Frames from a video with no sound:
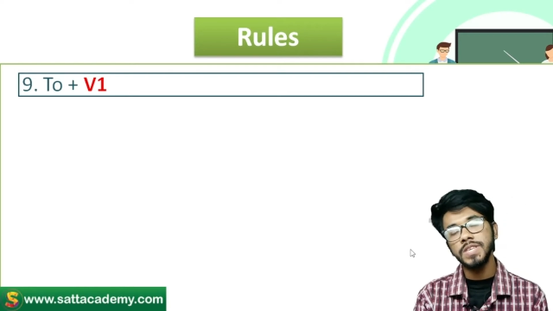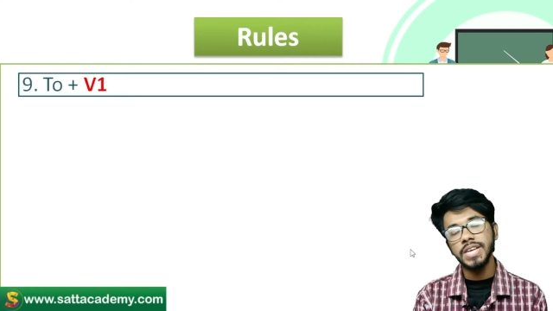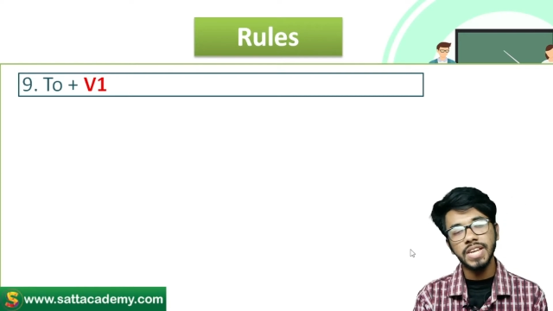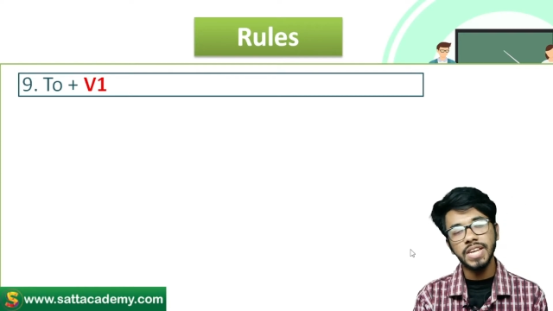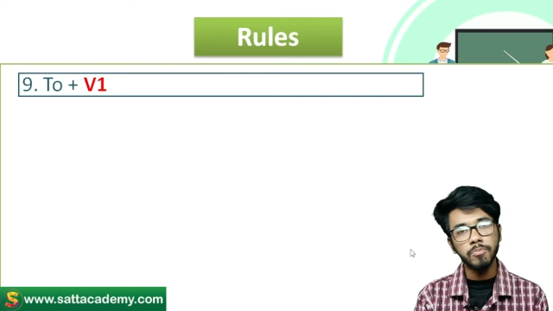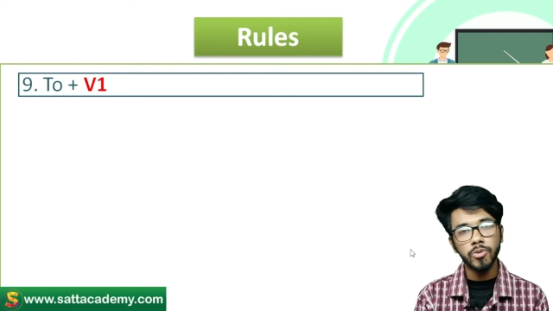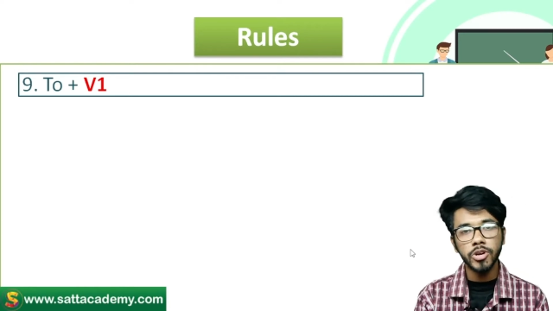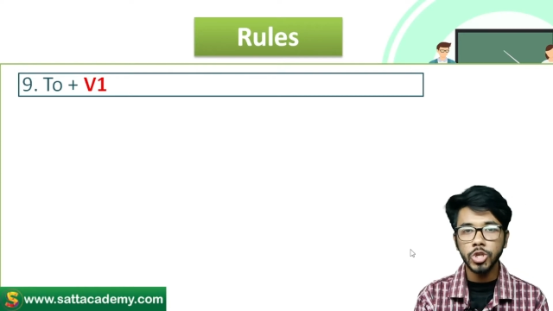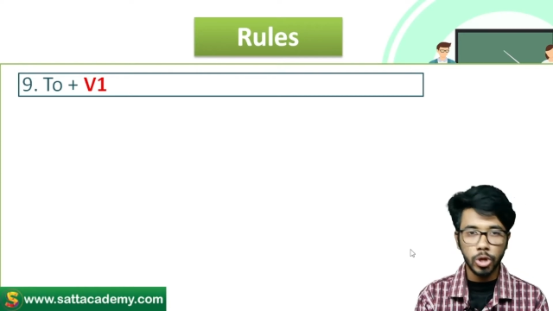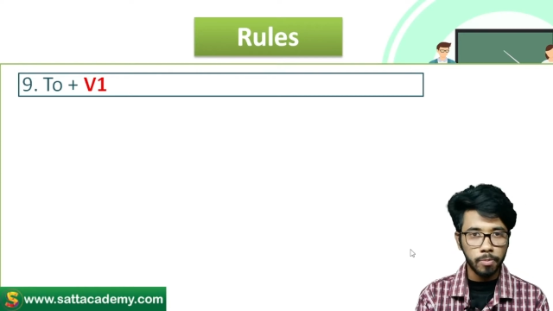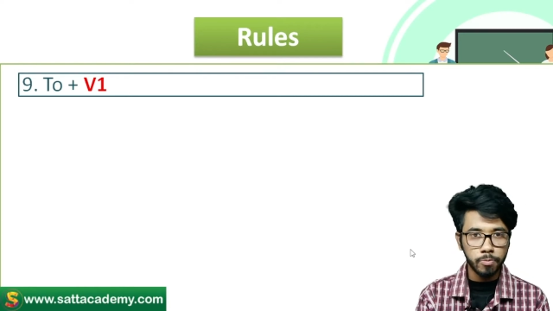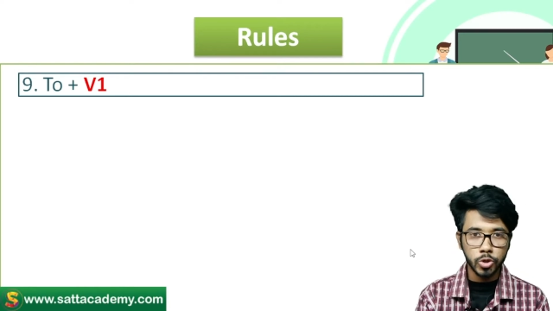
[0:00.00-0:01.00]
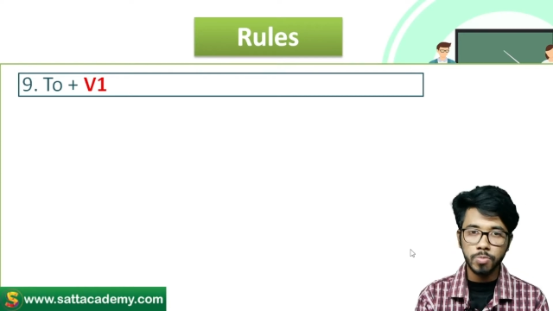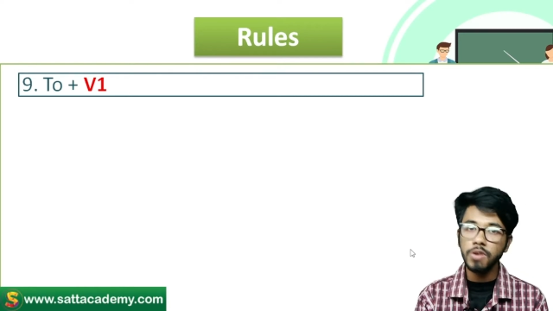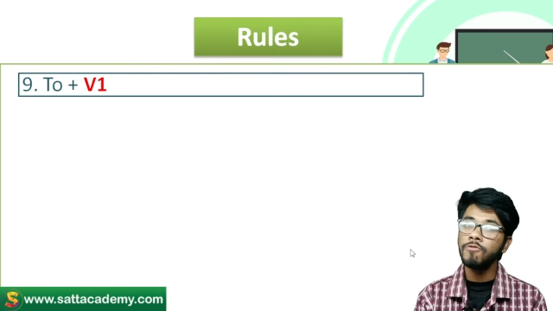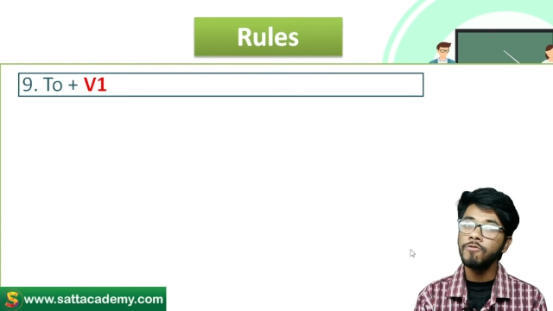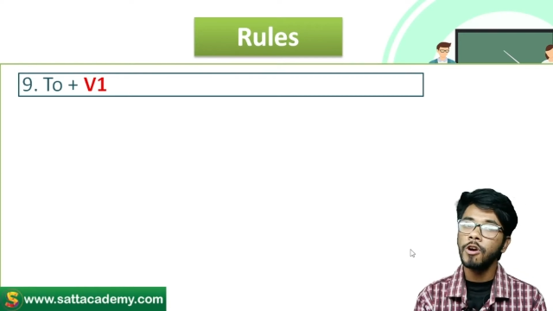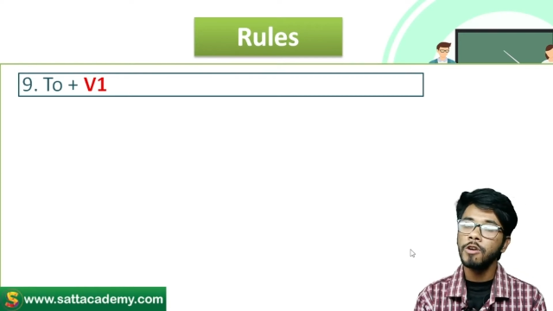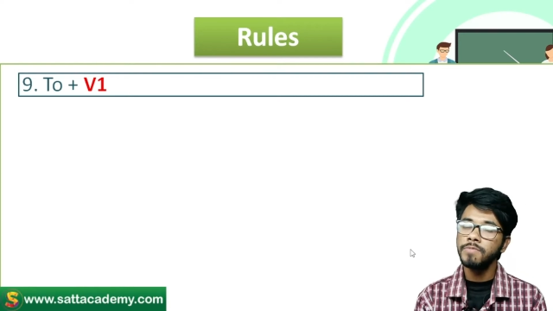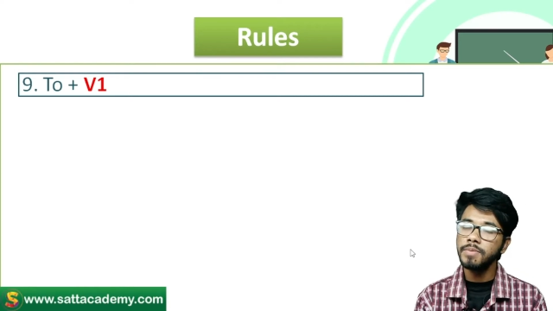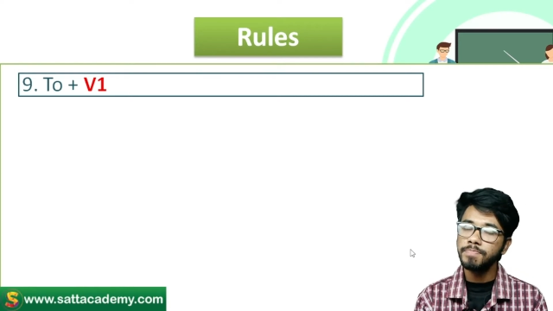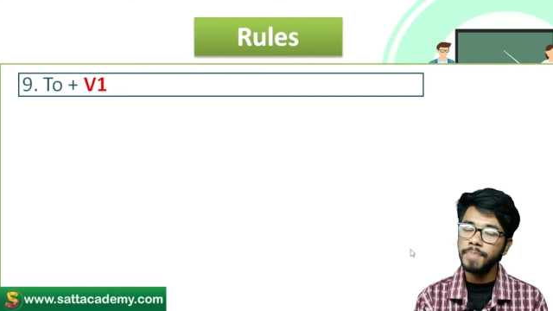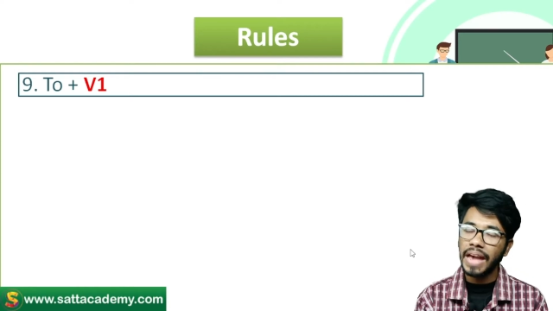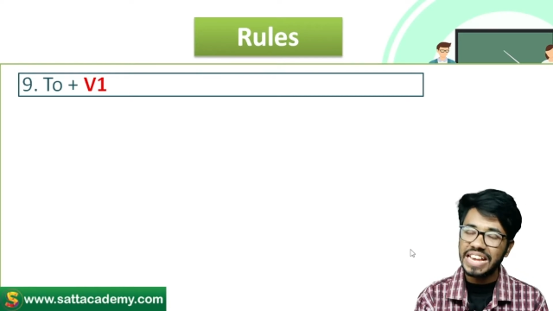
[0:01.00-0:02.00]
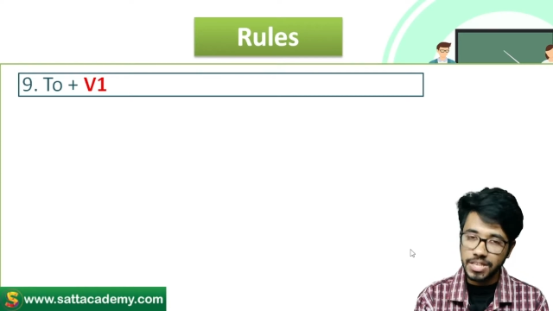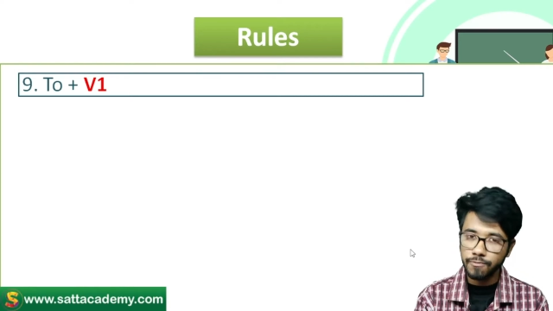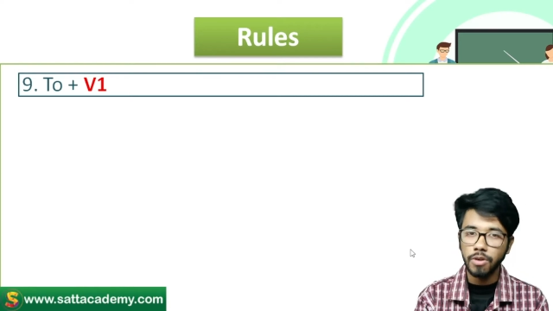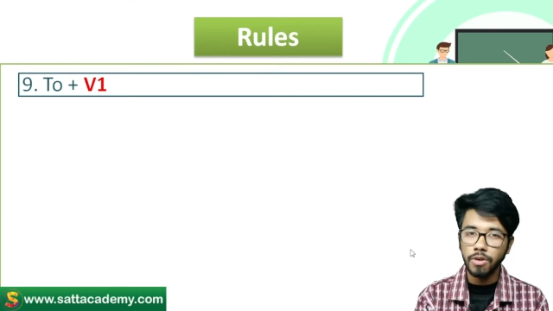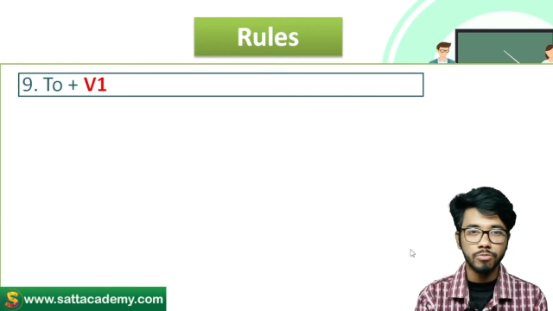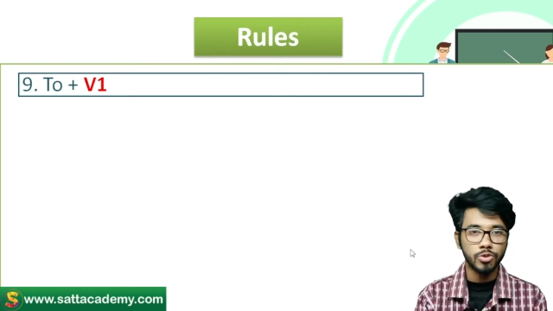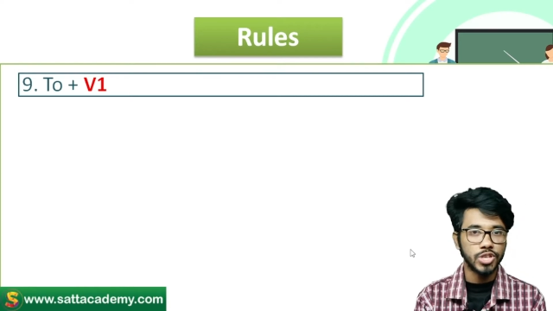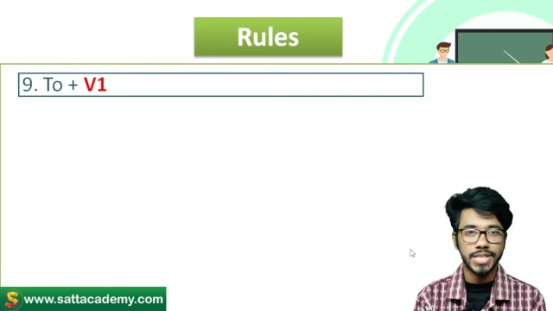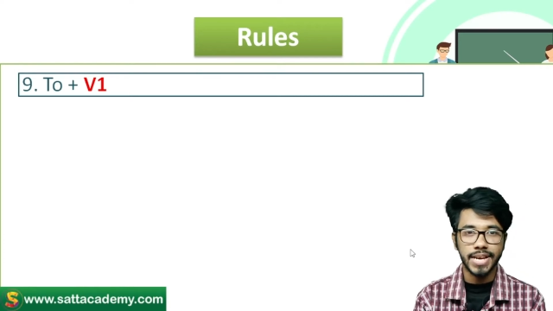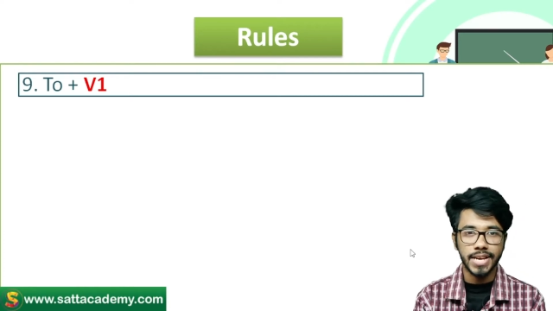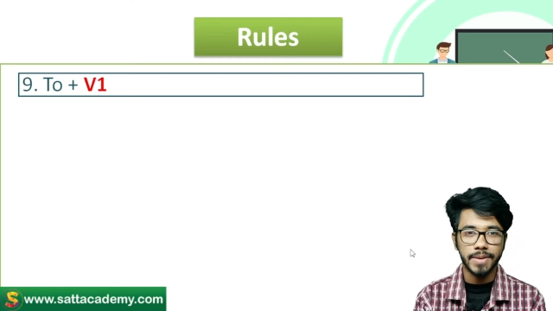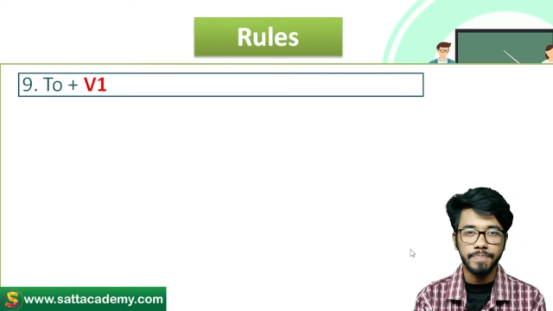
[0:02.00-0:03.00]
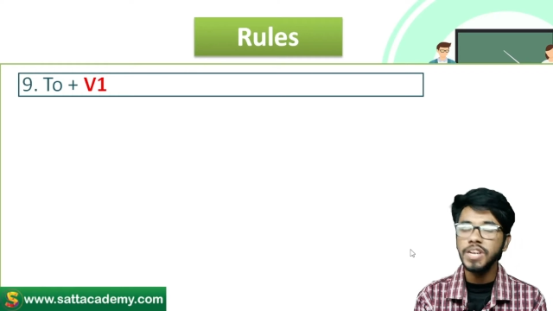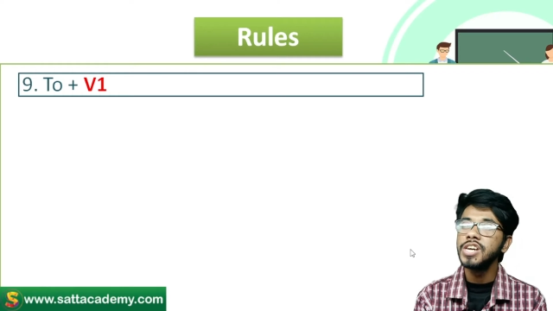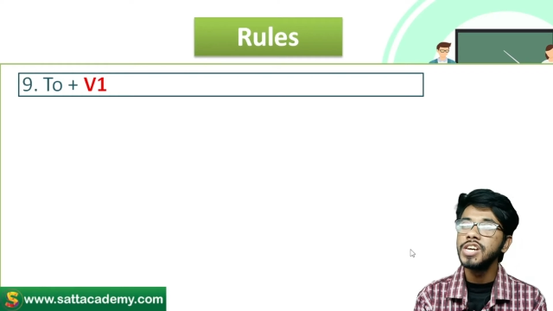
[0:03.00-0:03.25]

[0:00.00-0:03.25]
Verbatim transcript: সেটার পরে সবসময় ভার্বের বেস ফর্ম বসে থাকে